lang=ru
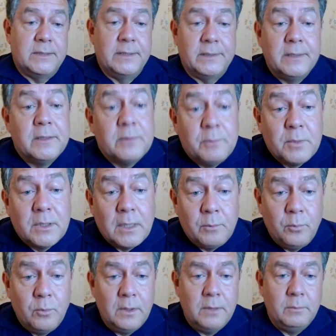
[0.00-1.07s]
если этой
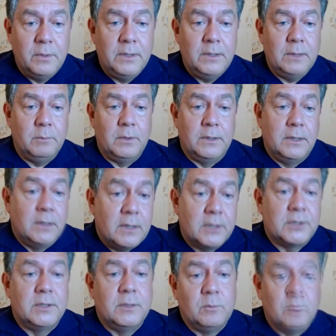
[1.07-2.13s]
монополии бы не было, и
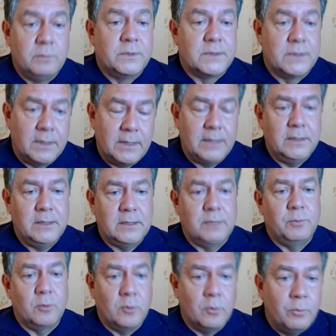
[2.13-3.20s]
каждый мог бы за
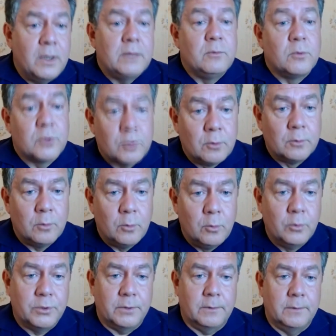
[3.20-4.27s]
границей покупать вот что он
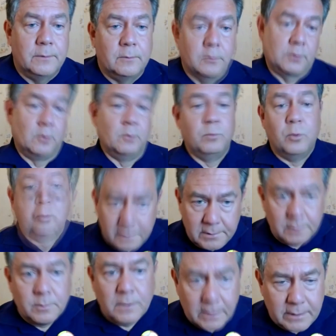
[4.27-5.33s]
хочет, ну, что более
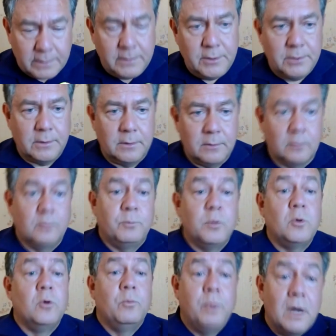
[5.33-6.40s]
демократично. Ну, вот
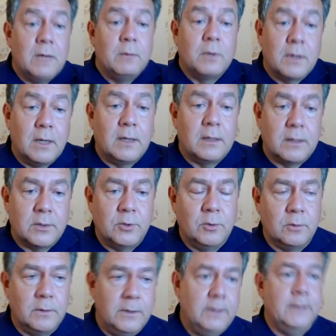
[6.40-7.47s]
покупали бы как раз
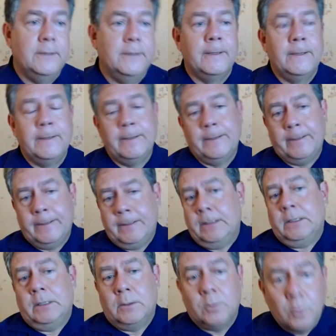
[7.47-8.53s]
чулки,
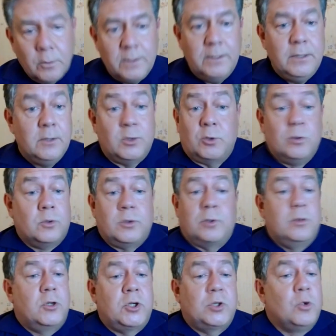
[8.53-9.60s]
духи, что,
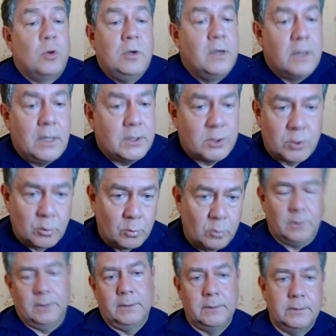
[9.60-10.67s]
что
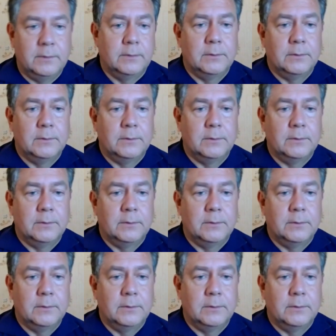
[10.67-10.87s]
хорошо.